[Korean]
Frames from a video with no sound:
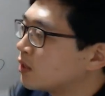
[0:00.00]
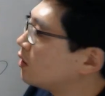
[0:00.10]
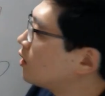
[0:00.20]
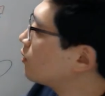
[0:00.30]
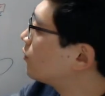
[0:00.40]

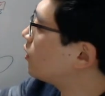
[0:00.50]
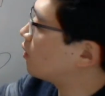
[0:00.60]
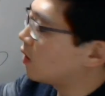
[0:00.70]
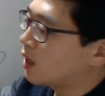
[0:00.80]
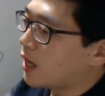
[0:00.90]
이게
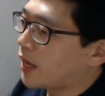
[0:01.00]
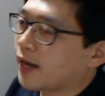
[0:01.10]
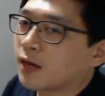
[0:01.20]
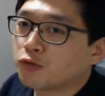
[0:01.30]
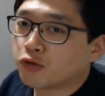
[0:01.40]
뭐예요?
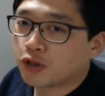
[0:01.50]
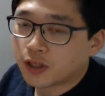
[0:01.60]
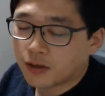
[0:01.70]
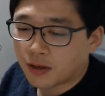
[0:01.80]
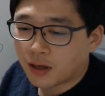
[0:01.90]

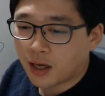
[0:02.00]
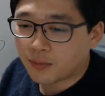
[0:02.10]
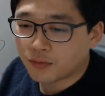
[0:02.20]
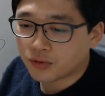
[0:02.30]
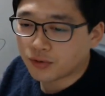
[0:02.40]
애갑축이잖아요.
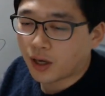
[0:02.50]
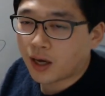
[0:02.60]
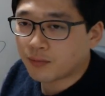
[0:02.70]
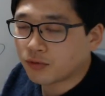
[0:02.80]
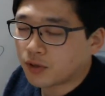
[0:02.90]
애갑축.
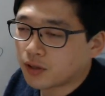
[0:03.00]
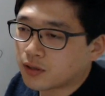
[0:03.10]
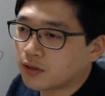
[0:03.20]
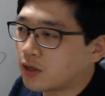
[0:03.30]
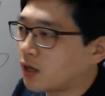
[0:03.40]
애갑축
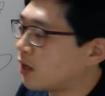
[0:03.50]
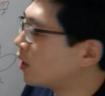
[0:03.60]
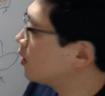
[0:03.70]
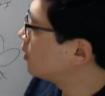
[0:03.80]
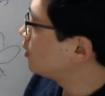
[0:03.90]
됐을 때